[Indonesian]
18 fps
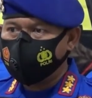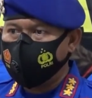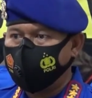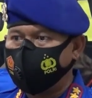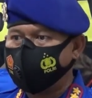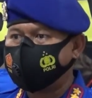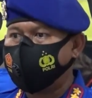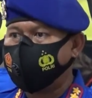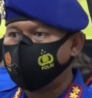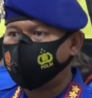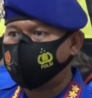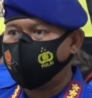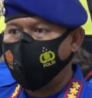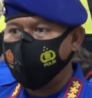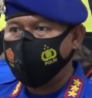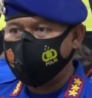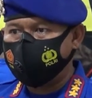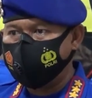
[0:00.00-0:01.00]
dan satu
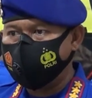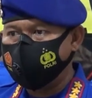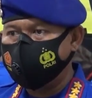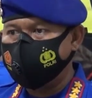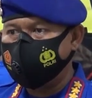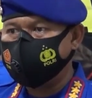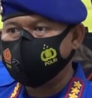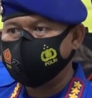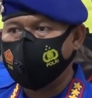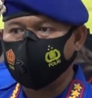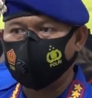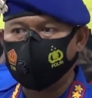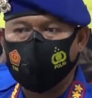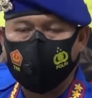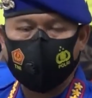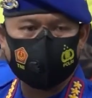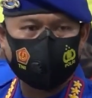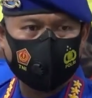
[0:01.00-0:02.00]
aki, satu
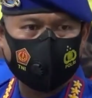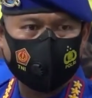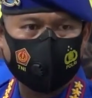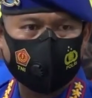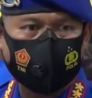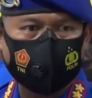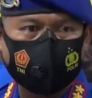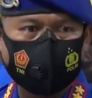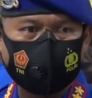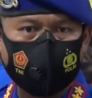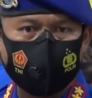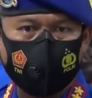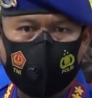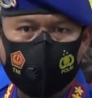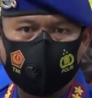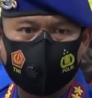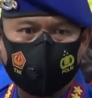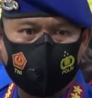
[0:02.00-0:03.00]
kabel
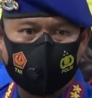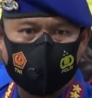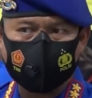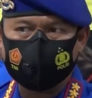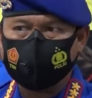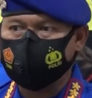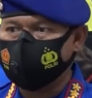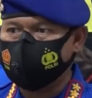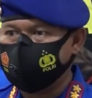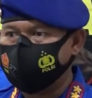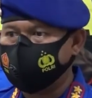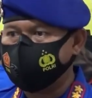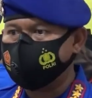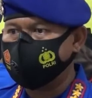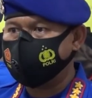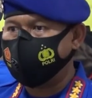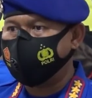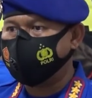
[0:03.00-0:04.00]
beberapa meter
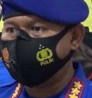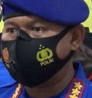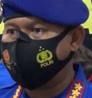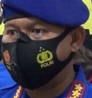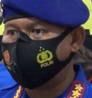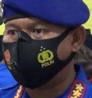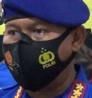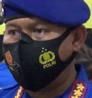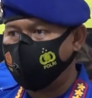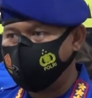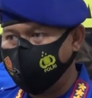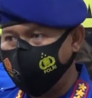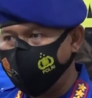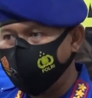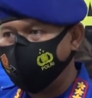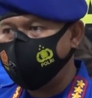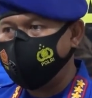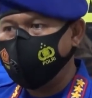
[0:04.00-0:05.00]
dan satu
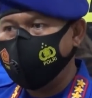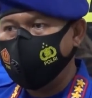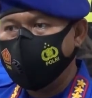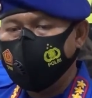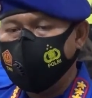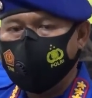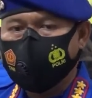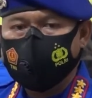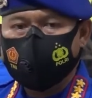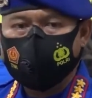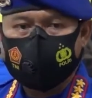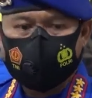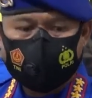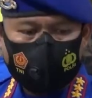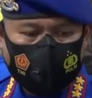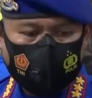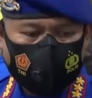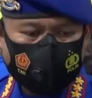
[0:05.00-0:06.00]
kapal. Ini
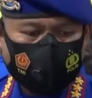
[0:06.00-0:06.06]
yang